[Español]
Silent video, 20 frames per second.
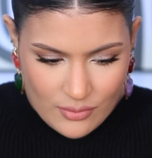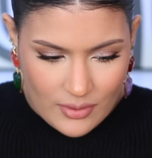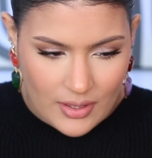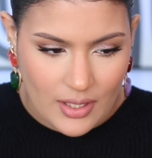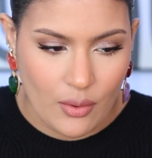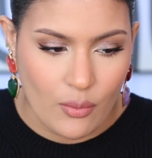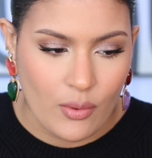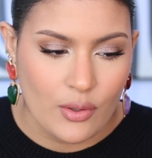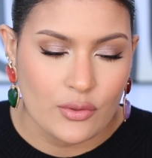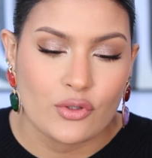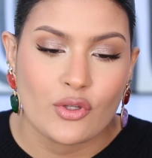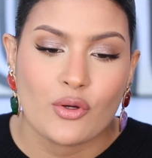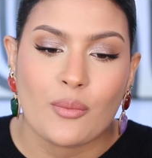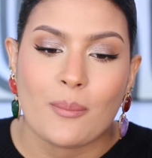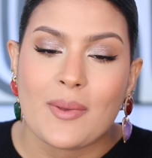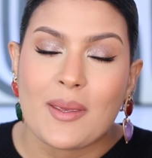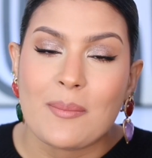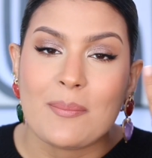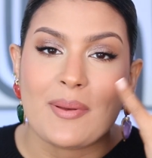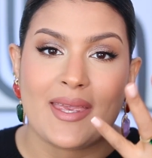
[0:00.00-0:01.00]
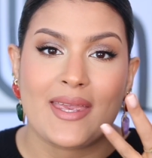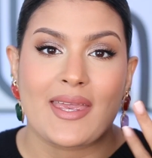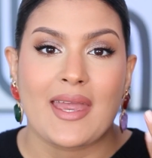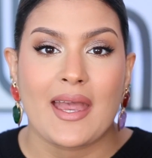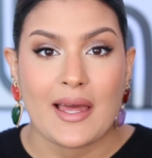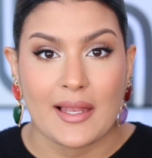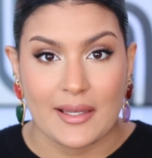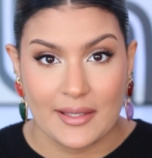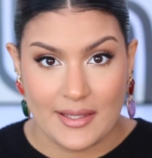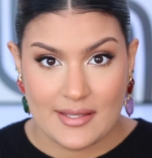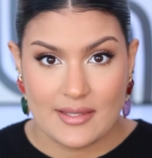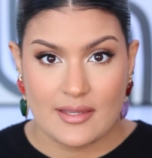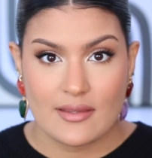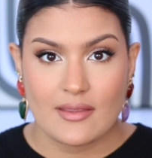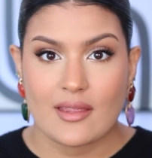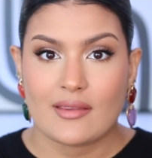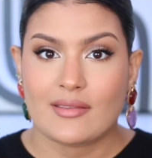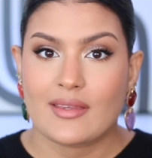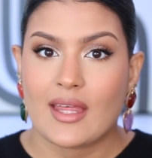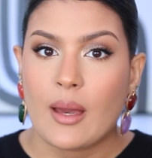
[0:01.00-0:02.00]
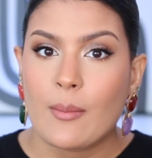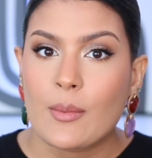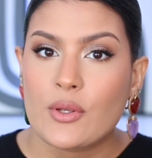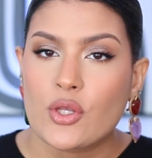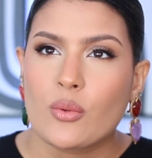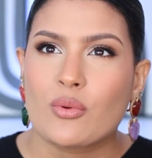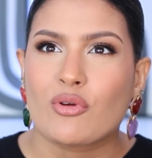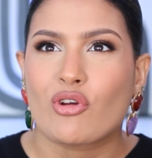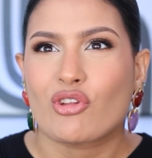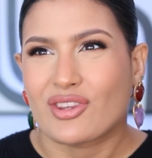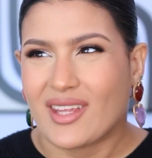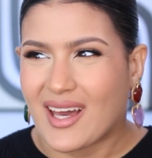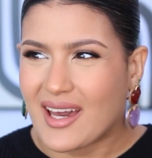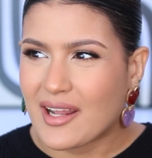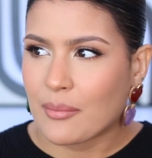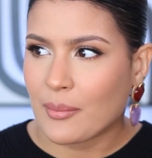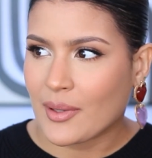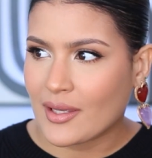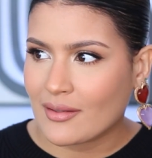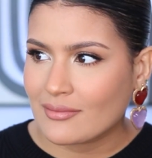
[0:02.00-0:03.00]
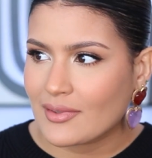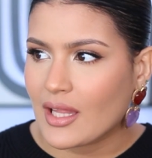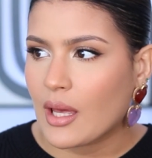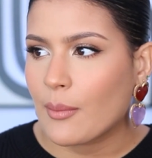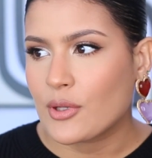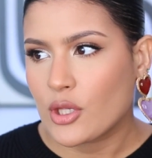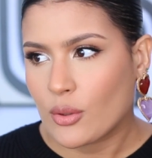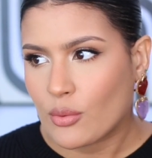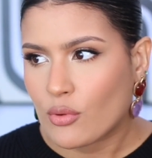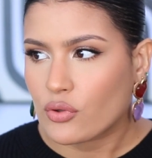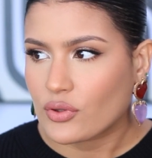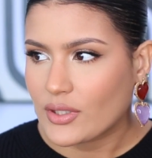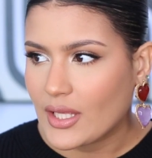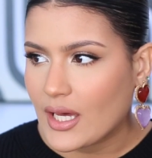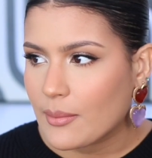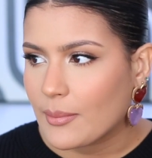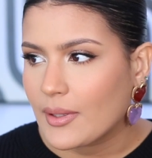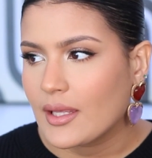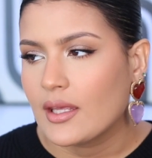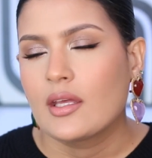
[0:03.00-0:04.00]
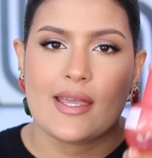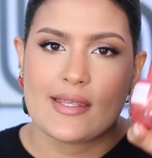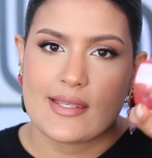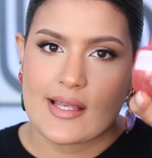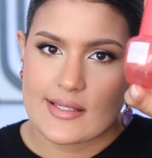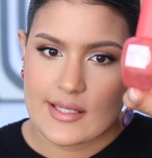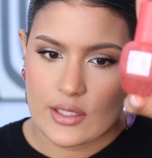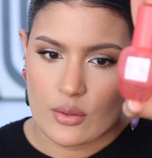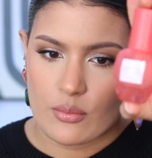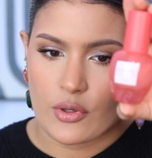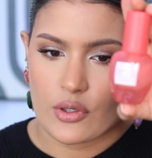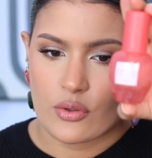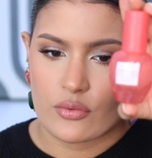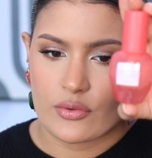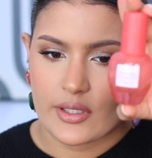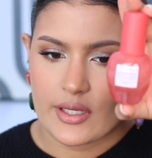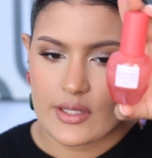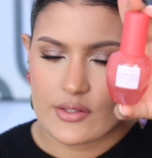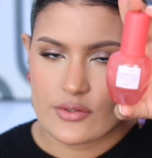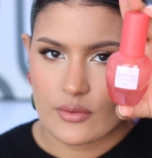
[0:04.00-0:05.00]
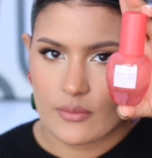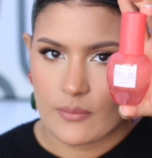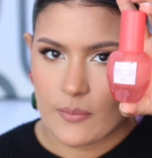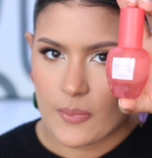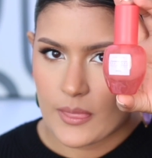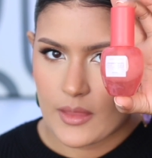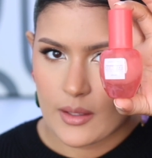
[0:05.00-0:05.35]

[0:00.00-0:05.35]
Ok, cuando mi piel decide, déjame yo brotarme, déjame yo brotarme, es el serum que yo utilizo.